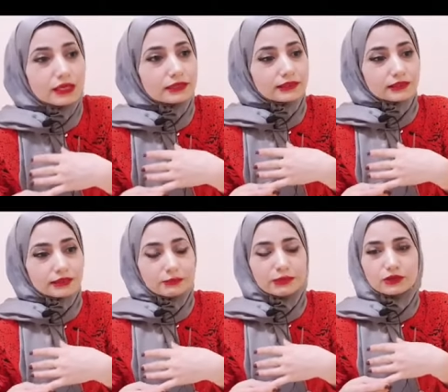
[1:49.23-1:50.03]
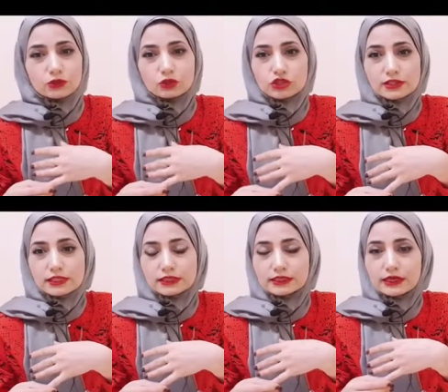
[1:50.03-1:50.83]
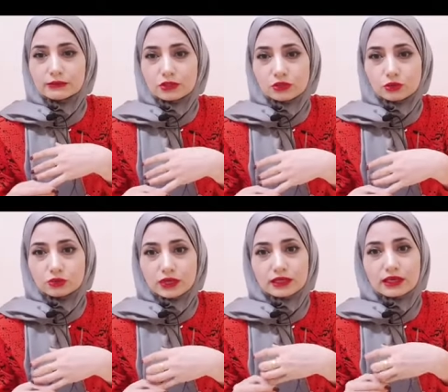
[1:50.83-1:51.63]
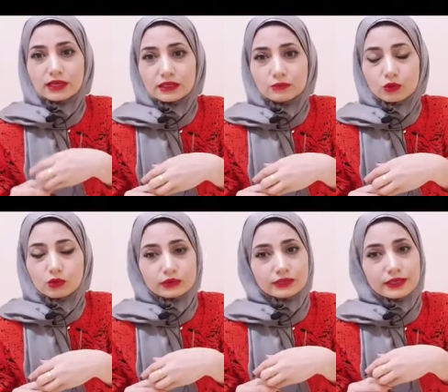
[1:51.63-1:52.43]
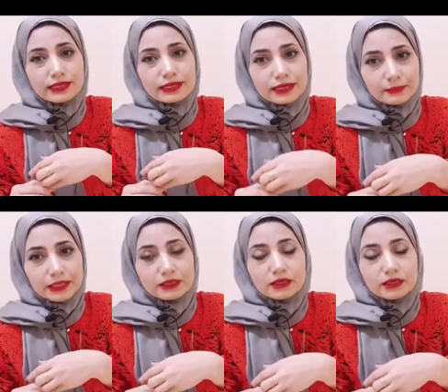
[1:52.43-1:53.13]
التدريب لأنه الشخص اللي كان مسؤول عن هذا الموضوع ترك العمل